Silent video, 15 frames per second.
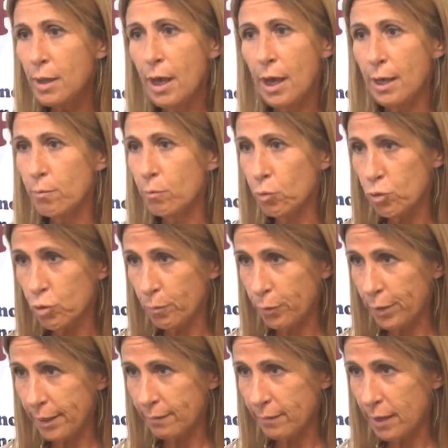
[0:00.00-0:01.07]
hay mucho
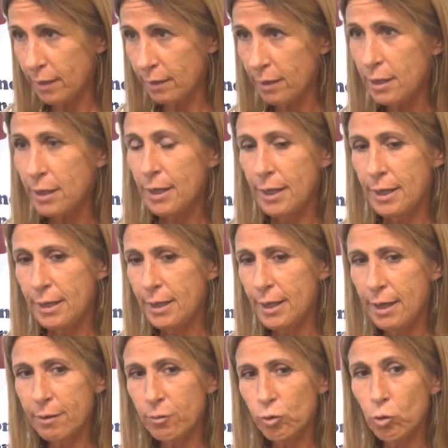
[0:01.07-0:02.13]
por hacer y
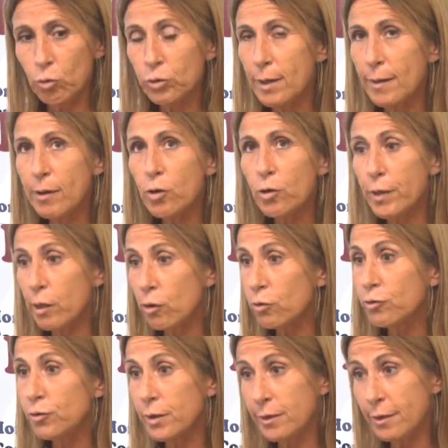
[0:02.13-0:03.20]
es todo un trabajo de
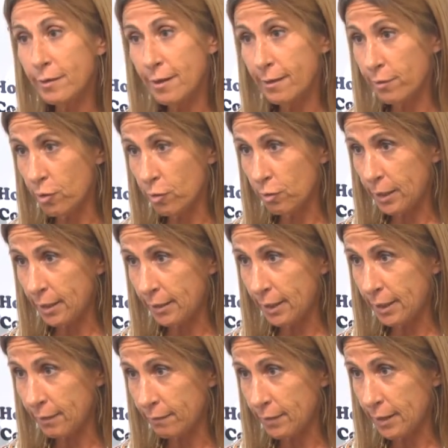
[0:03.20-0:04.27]
concientización que
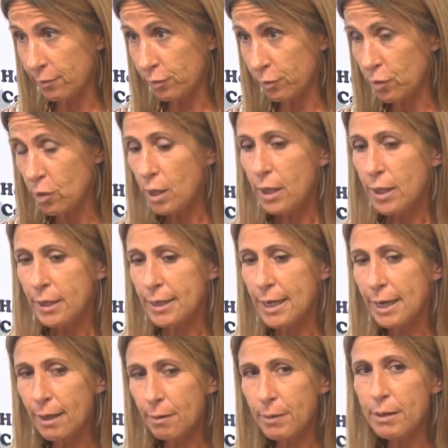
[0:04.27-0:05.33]
están haciendo y
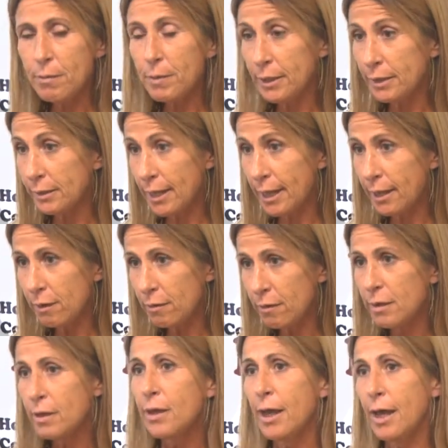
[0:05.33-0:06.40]
a la vez brindar
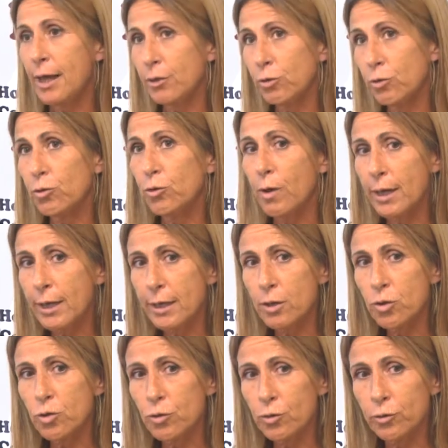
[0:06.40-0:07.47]
a todos
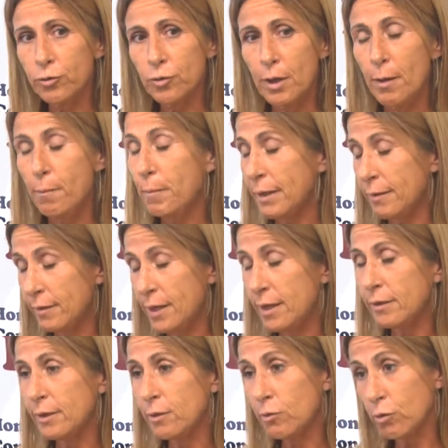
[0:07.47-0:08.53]
aquellos
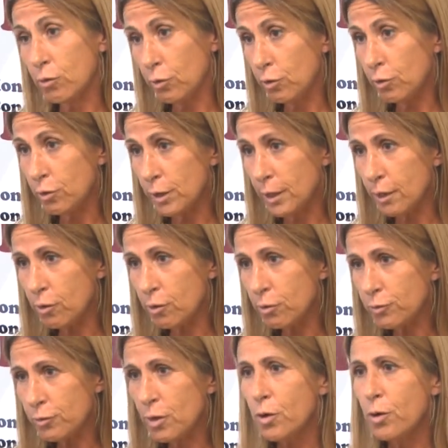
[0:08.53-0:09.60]
pacientes
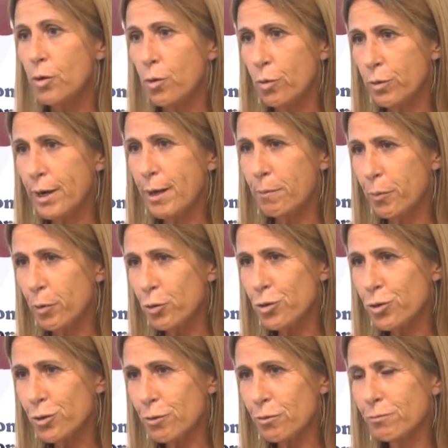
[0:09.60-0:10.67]
oncológicos un
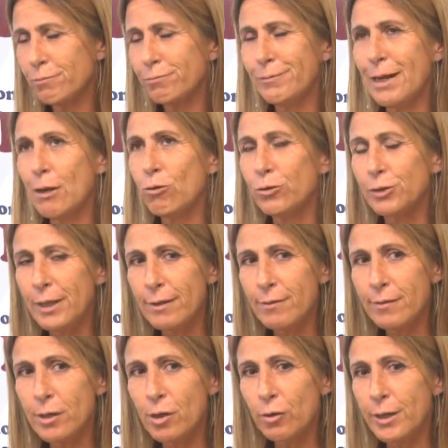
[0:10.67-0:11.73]
apoyo, una
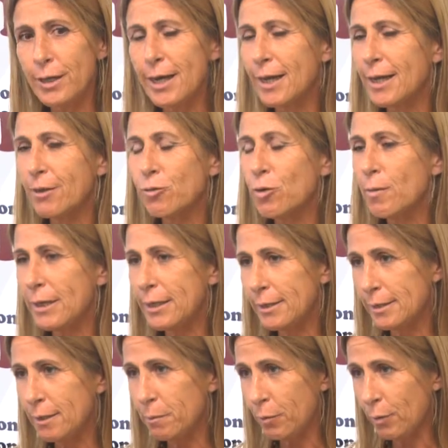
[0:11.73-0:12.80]
contención en el caso de
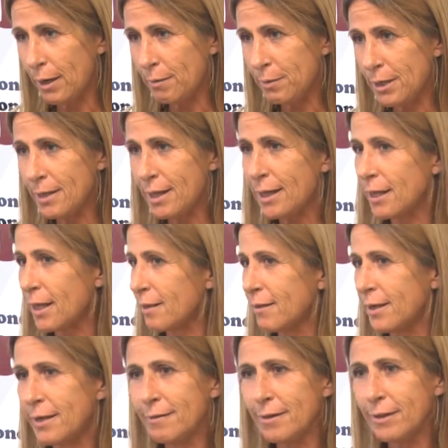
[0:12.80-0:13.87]
Valientes por la Vida que
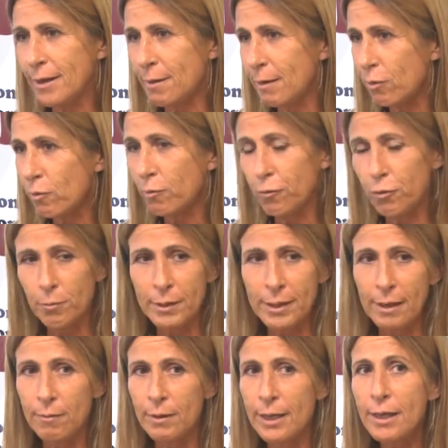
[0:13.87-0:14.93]
hacen ese trabajo
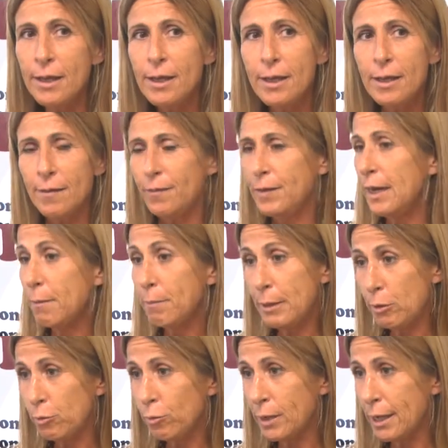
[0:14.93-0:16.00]
formidable de las
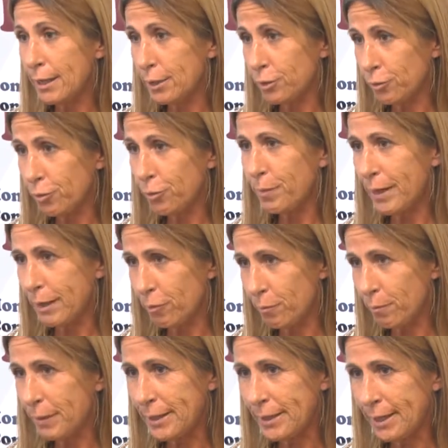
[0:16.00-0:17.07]
pelucas y todo para
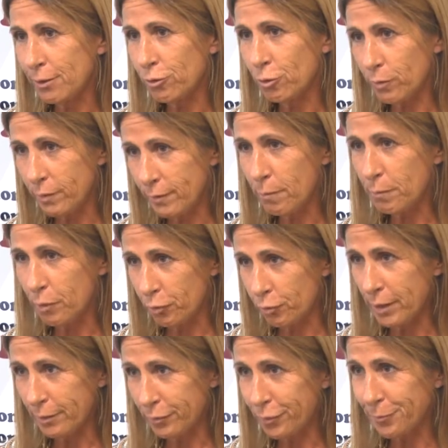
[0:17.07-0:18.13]
acompañar todo ese
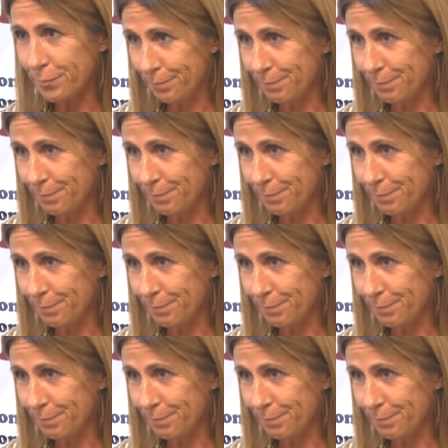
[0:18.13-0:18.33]
proceso.